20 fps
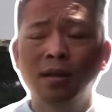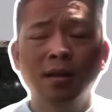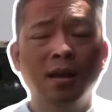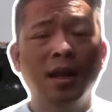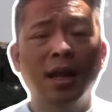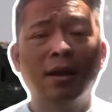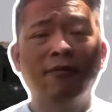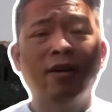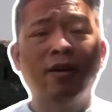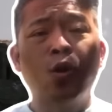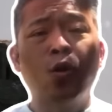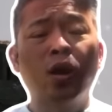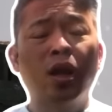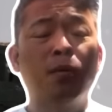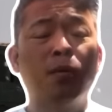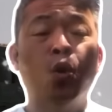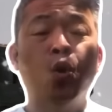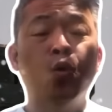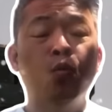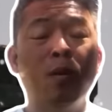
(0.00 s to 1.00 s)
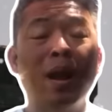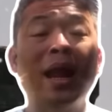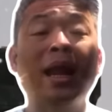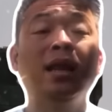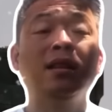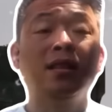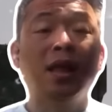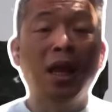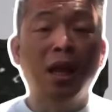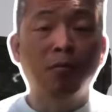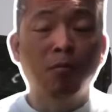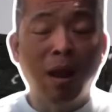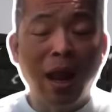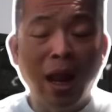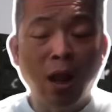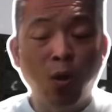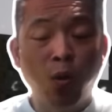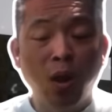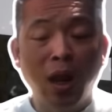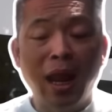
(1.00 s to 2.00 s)
nên là phải coi cái bộ máy tiền
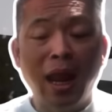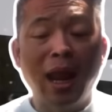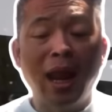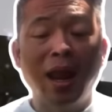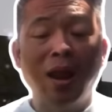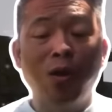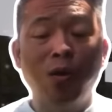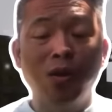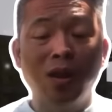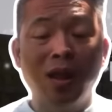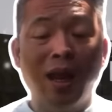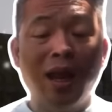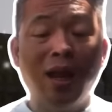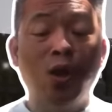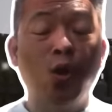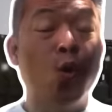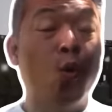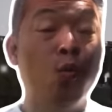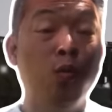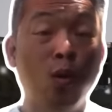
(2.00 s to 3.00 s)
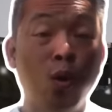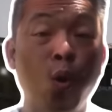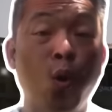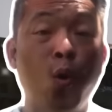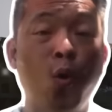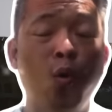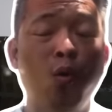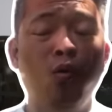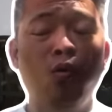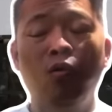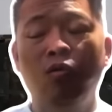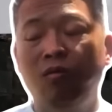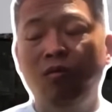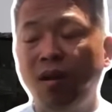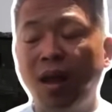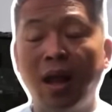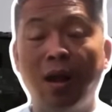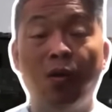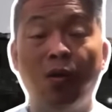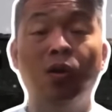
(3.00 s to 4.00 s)
bạc của nga có thể củng cố
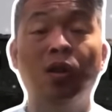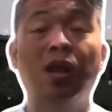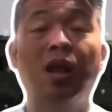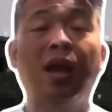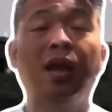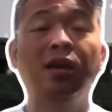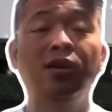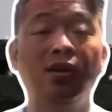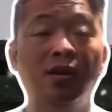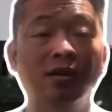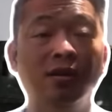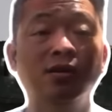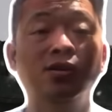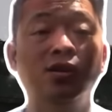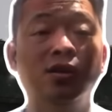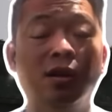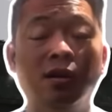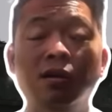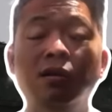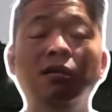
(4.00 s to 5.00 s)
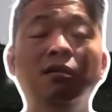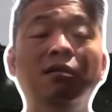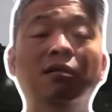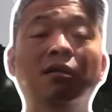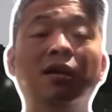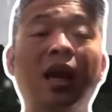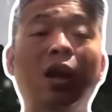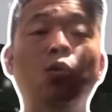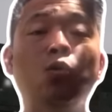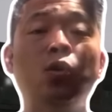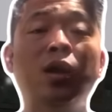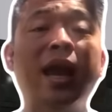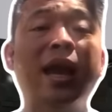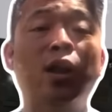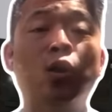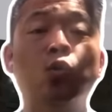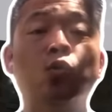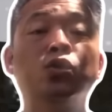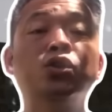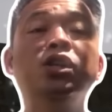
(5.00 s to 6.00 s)
và có thể dự trữ được kéo
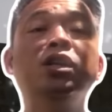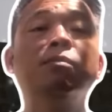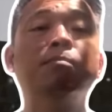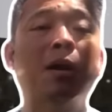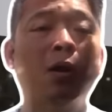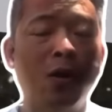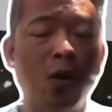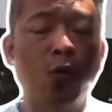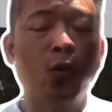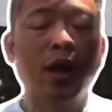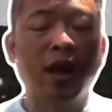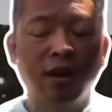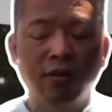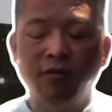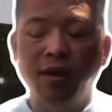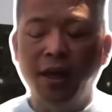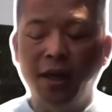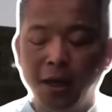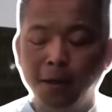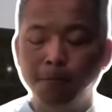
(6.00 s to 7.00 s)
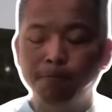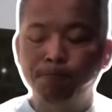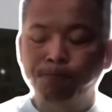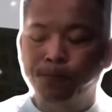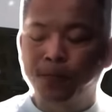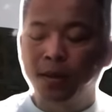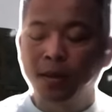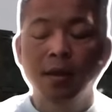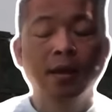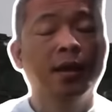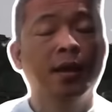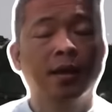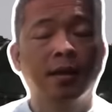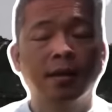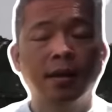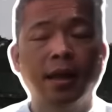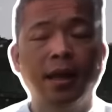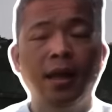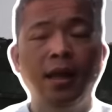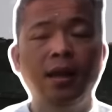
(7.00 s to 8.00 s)
dài cuộc chiến bao lâu các quý vị nhé
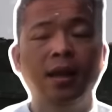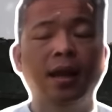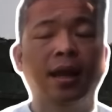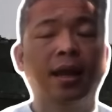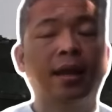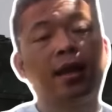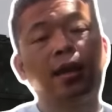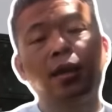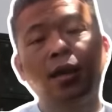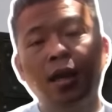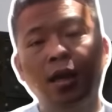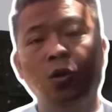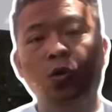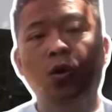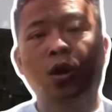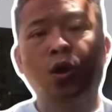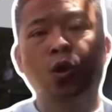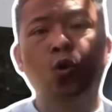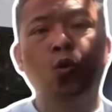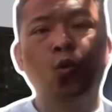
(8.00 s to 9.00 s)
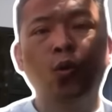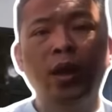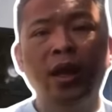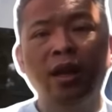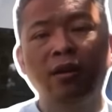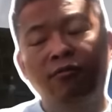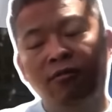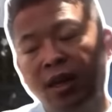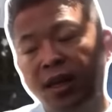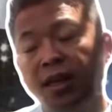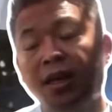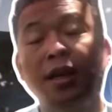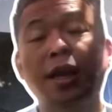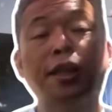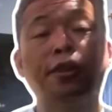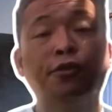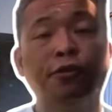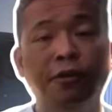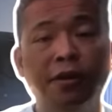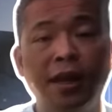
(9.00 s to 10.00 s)
đây là cái kết luận của nguyên về dưới
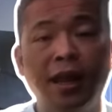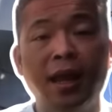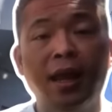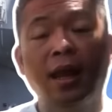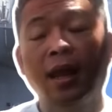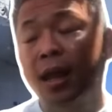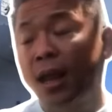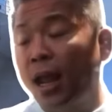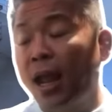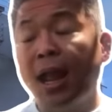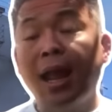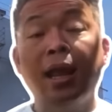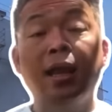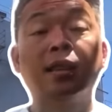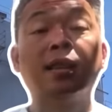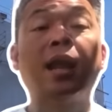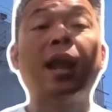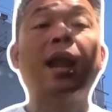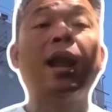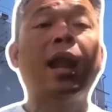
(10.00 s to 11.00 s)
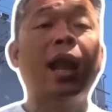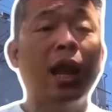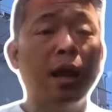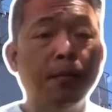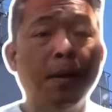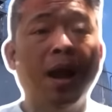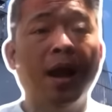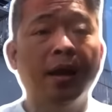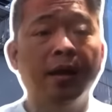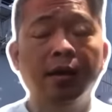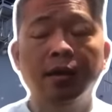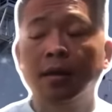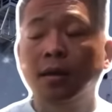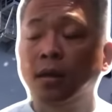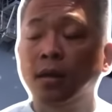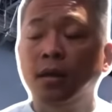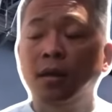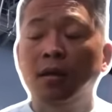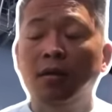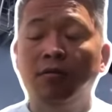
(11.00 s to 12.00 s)
cái tựa đề ai thắng ai bại
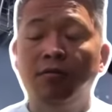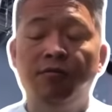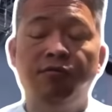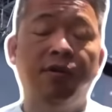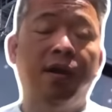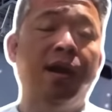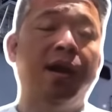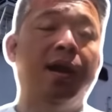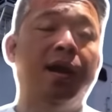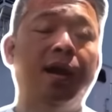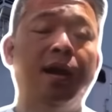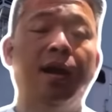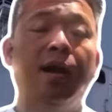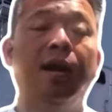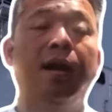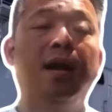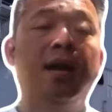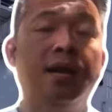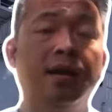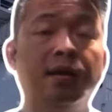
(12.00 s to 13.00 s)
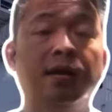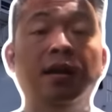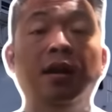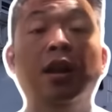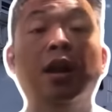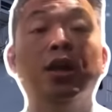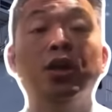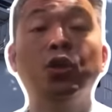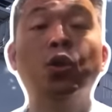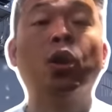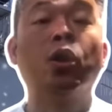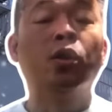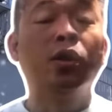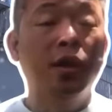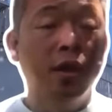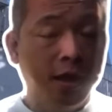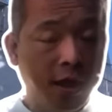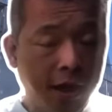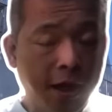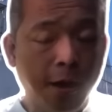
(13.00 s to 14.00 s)
và lợi nhuận nó
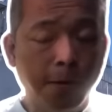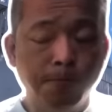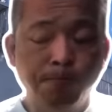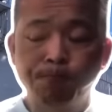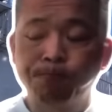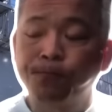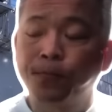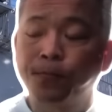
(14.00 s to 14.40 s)
như thế nào